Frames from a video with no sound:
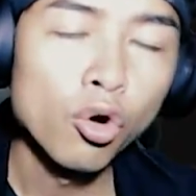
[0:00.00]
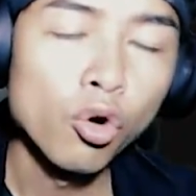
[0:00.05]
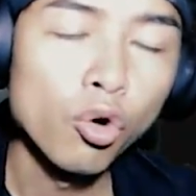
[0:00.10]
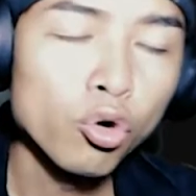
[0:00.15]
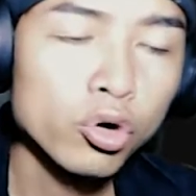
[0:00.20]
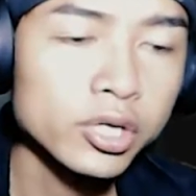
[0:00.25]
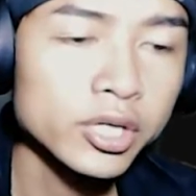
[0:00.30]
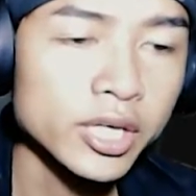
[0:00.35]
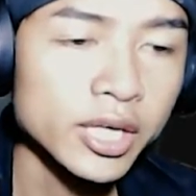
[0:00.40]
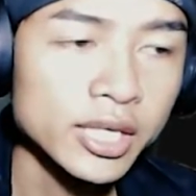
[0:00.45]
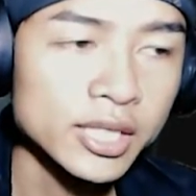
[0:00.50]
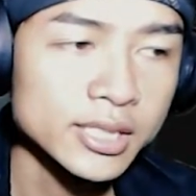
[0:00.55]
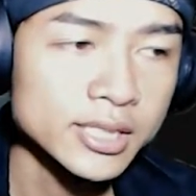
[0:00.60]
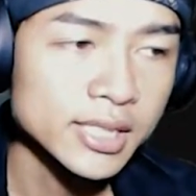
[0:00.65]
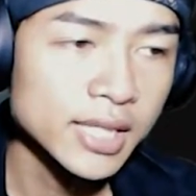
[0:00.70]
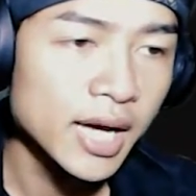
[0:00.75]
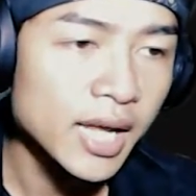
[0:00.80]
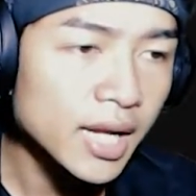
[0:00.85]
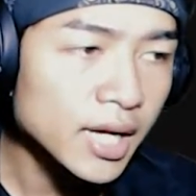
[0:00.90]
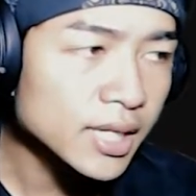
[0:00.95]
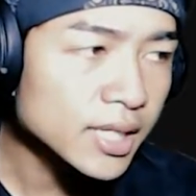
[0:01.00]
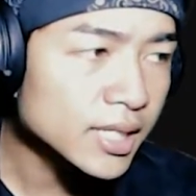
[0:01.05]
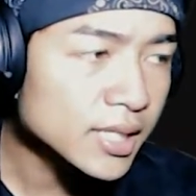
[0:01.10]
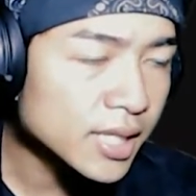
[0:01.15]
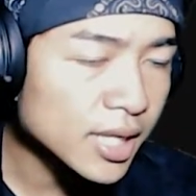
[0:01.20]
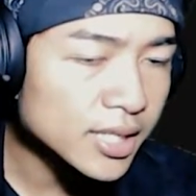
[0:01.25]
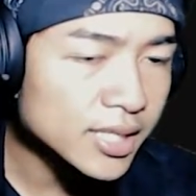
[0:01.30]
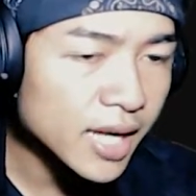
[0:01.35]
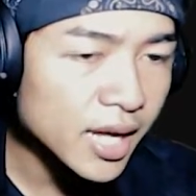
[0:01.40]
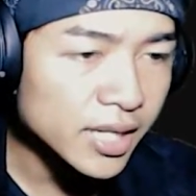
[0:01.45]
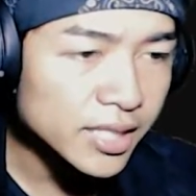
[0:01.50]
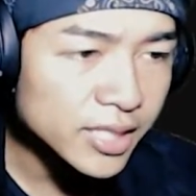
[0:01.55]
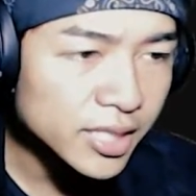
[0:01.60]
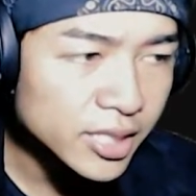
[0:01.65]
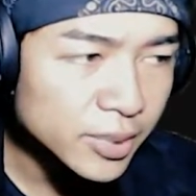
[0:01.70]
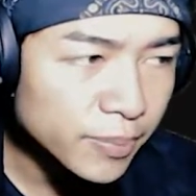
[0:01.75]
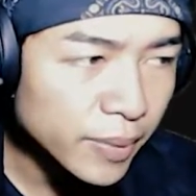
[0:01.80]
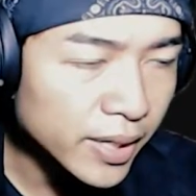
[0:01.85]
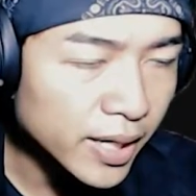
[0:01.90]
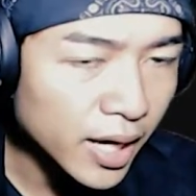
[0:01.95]
Oke, sekarang kita nyarinya
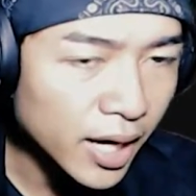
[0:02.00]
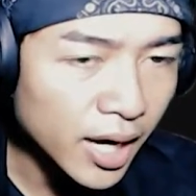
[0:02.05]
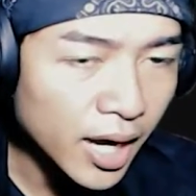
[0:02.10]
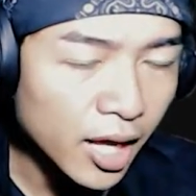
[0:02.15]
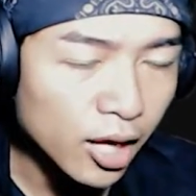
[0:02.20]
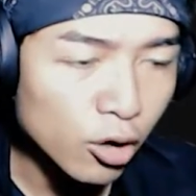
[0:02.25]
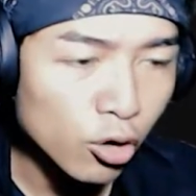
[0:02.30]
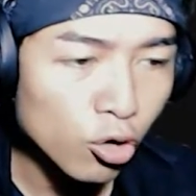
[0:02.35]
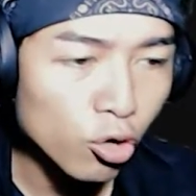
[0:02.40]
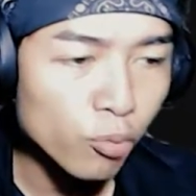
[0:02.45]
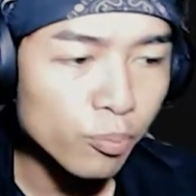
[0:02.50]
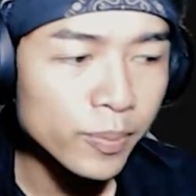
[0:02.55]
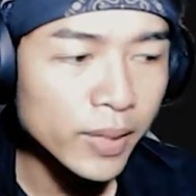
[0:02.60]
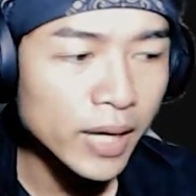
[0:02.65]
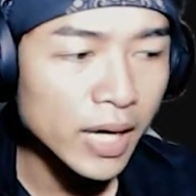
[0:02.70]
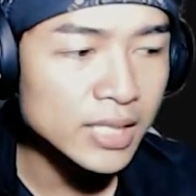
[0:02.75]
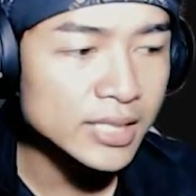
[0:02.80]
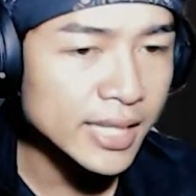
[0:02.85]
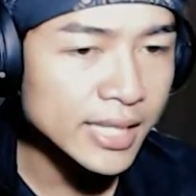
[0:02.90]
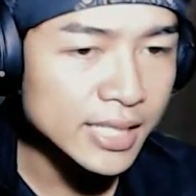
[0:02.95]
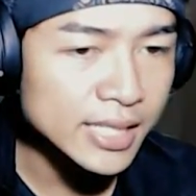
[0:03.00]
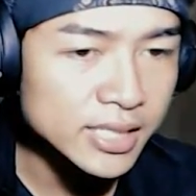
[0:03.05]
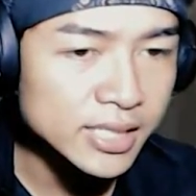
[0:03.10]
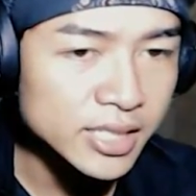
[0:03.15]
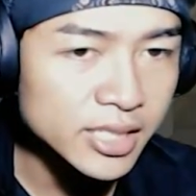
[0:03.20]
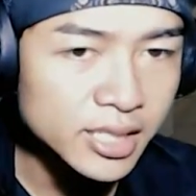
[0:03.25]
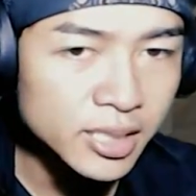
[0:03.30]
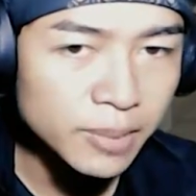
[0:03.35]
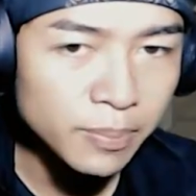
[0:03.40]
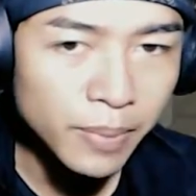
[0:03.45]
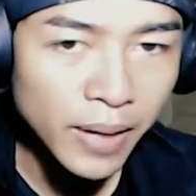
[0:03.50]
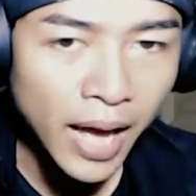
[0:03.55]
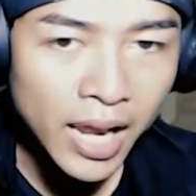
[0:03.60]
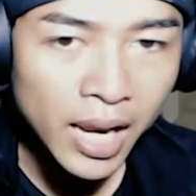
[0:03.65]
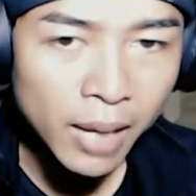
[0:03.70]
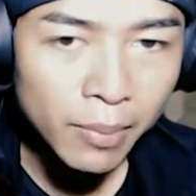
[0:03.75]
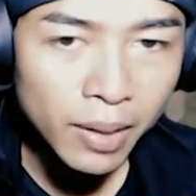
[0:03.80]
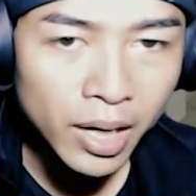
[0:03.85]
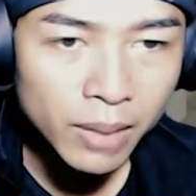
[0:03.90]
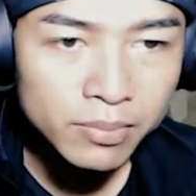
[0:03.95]
di mana? Kalau biasanya sih di tempat
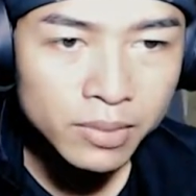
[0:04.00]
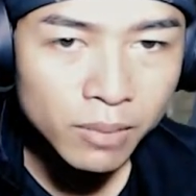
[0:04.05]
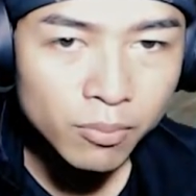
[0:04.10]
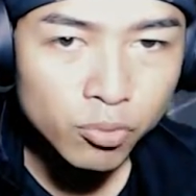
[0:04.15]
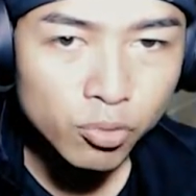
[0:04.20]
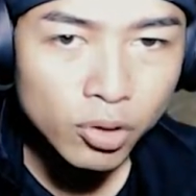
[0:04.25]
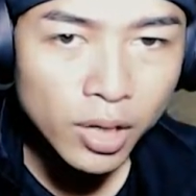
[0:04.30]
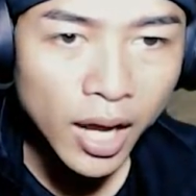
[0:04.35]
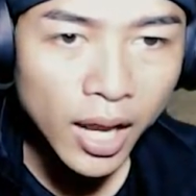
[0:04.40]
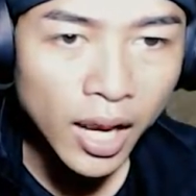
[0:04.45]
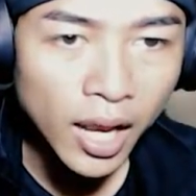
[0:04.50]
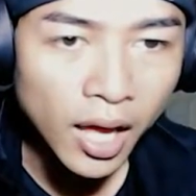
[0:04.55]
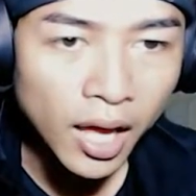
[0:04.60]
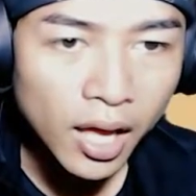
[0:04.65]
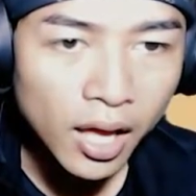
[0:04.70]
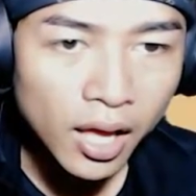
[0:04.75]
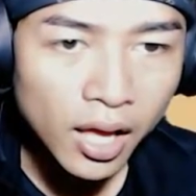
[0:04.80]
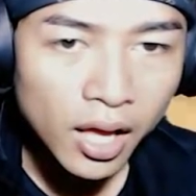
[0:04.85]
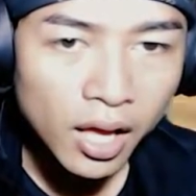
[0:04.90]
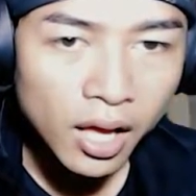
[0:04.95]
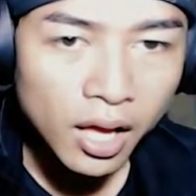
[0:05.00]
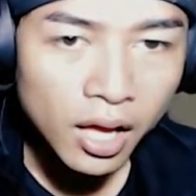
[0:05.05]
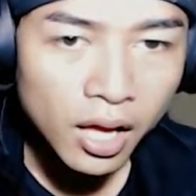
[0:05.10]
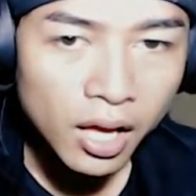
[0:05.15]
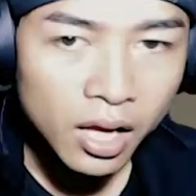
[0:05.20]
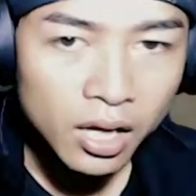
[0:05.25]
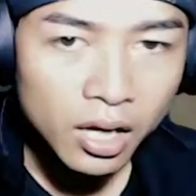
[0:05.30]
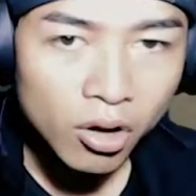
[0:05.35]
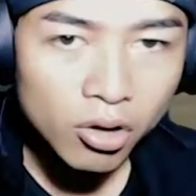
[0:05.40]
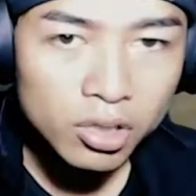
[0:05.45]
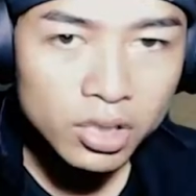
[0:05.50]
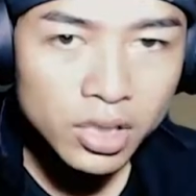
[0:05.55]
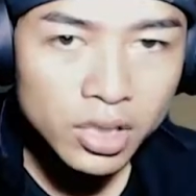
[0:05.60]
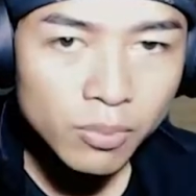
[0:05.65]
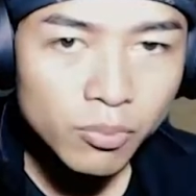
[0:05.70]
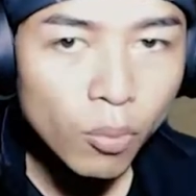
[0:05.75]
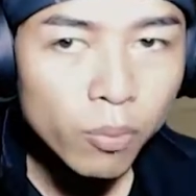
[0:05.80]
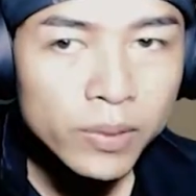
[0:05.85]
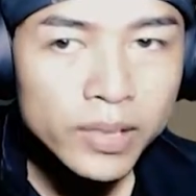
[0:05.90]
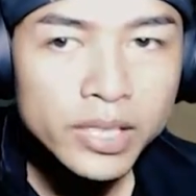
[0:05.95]
alam-alam terbuka lah. Kalau kita
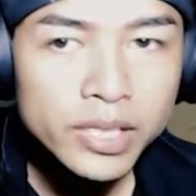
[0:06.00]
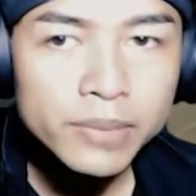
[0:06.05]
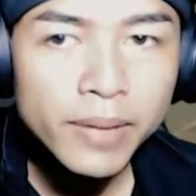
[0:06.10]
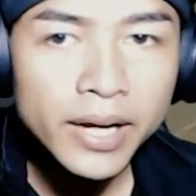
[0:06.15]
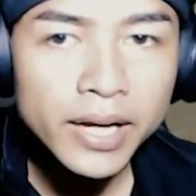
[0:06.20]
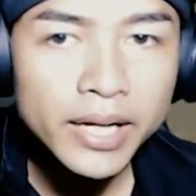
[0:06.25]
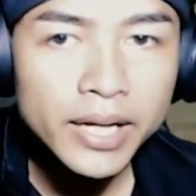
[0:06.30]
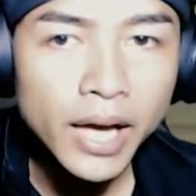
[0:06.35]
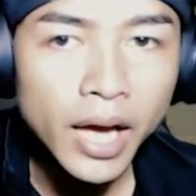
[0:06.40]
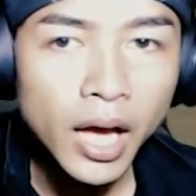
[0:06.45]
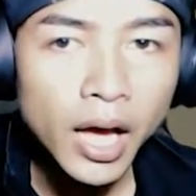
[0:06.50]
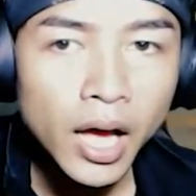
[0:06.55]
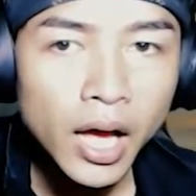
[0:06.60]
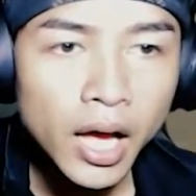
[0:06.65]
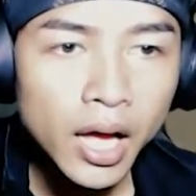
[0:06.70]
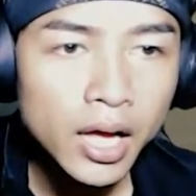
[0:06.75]
mau beli di mana ya?